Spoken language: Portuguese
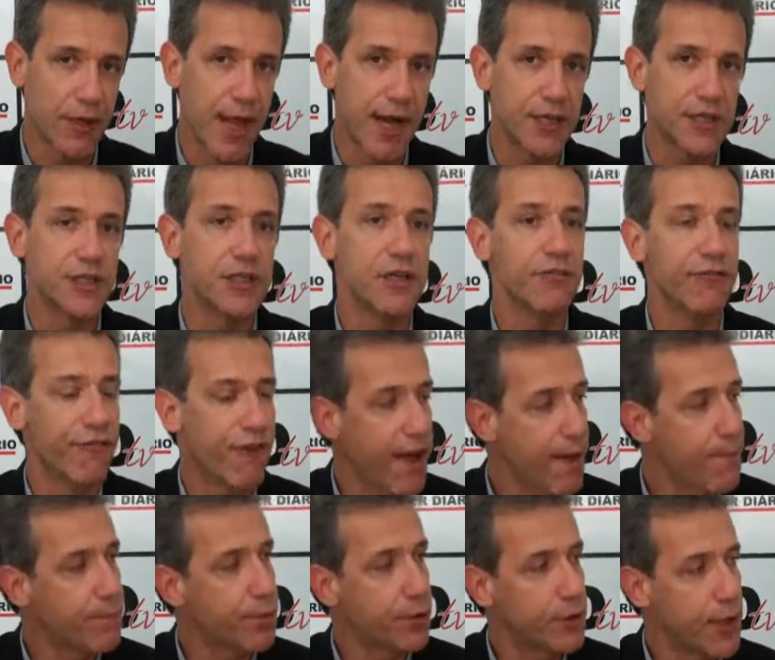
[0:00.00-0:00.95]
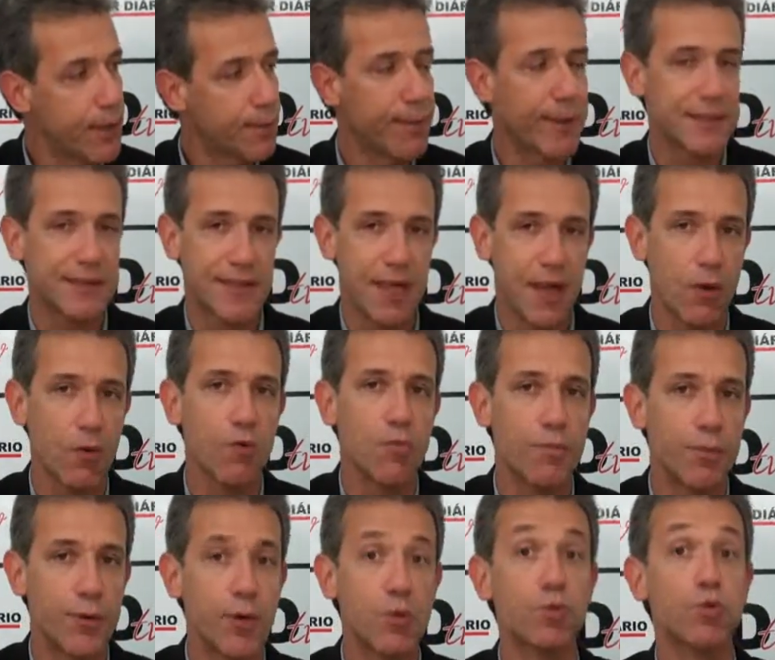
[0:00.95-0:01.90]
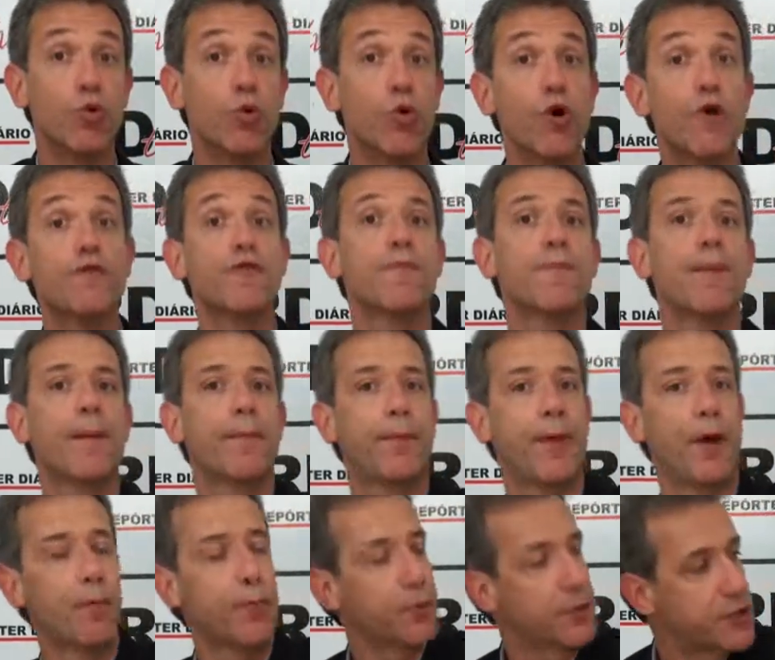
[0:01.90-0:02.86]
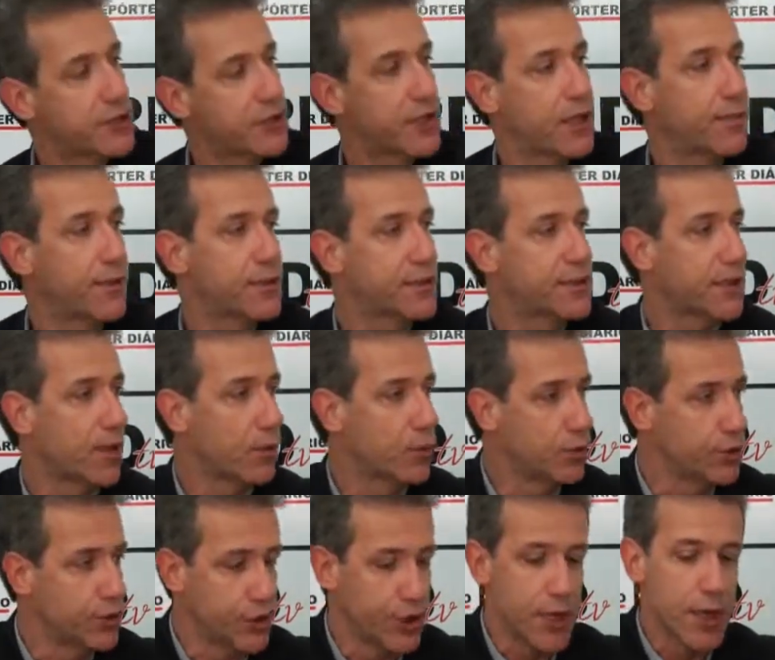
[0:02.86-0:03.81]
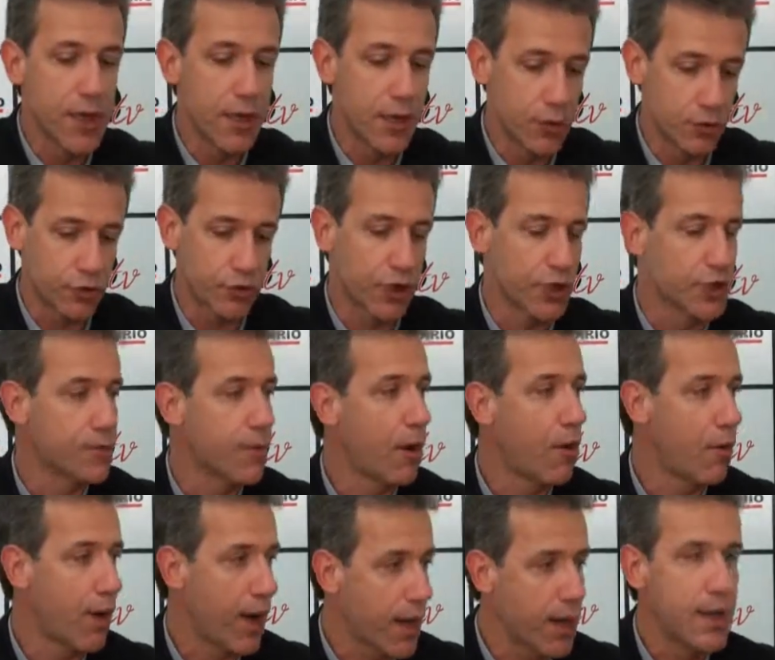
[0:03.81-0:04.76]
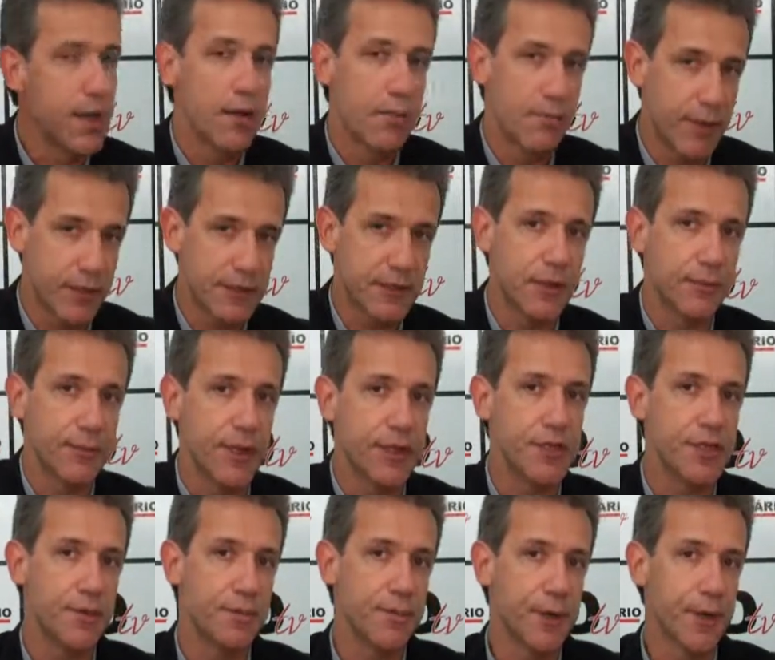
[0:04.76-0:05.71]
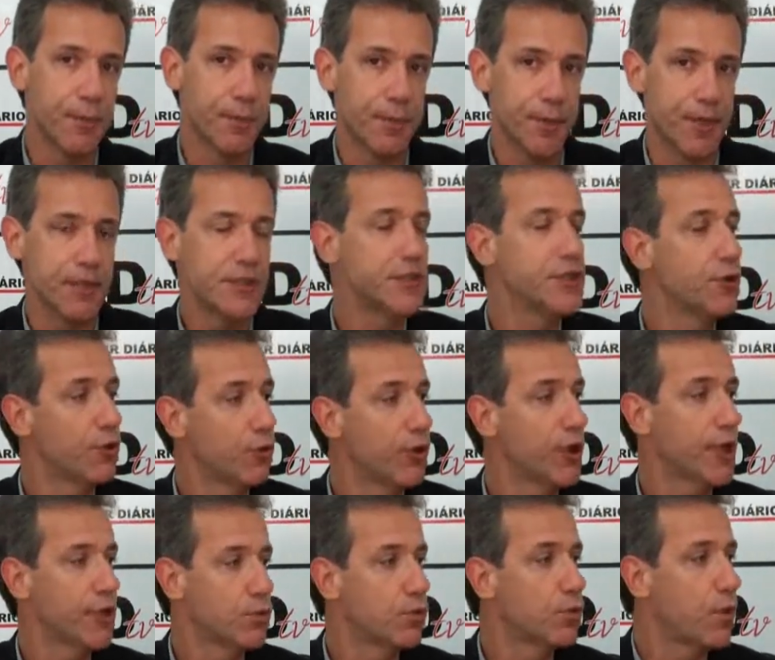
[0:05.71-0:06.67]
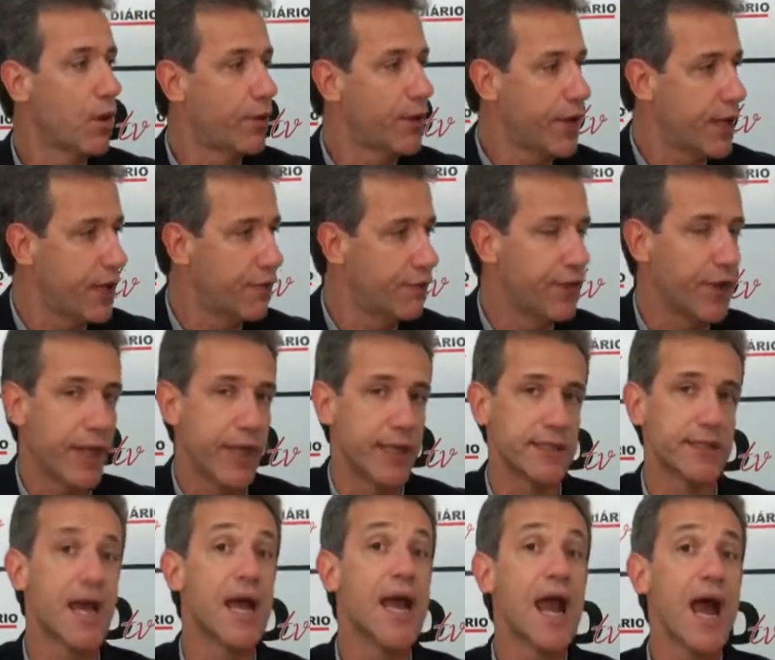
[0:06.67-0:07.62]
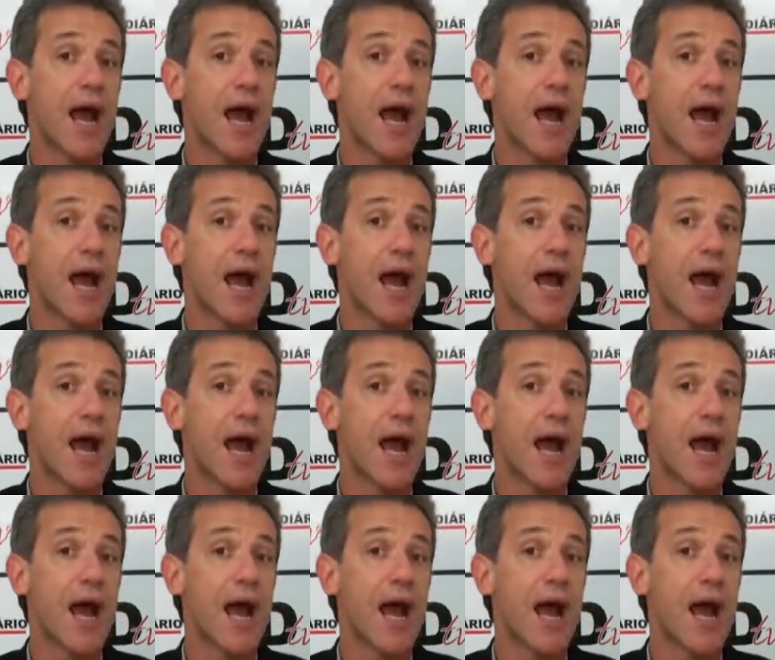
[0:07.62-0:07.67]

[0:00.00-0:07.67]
Nardini vai poder passar a cumprir um novo papel para o sistema de saúde, não só de Mauá, mas também de Ribeirão Pires e de Rio Grande, do qual ele é referência.